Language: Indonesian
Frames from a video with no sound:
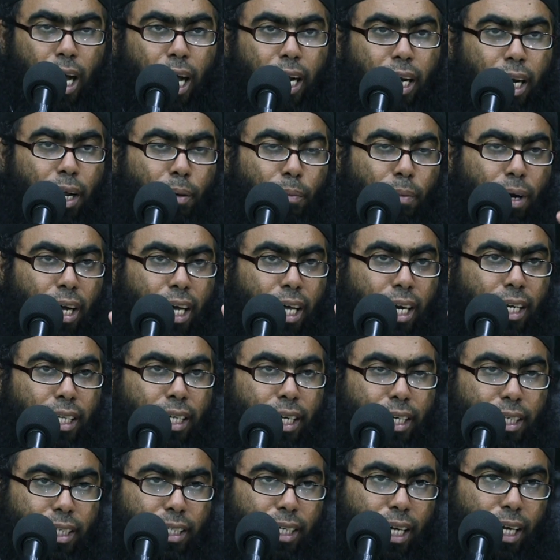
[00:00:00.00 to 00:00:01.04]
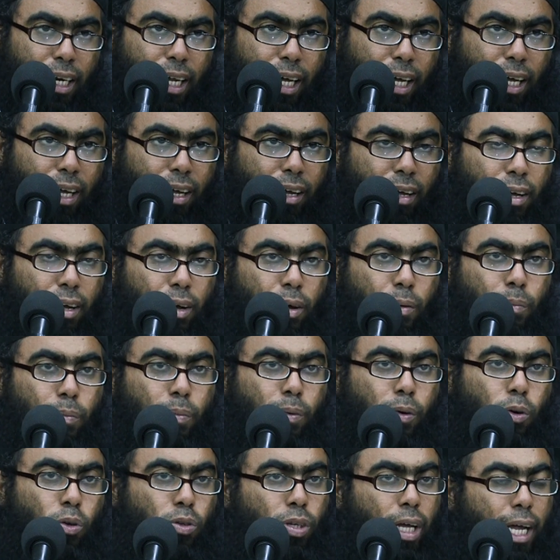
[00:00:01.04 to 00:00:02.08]
Anda bekerja di sana,
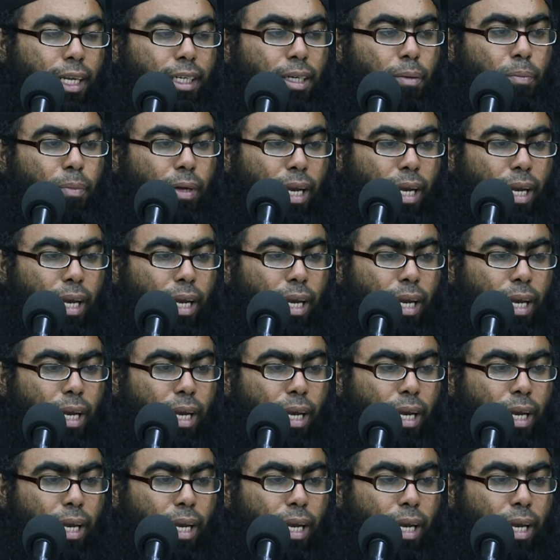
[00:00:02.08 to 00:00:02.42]
perusahaannya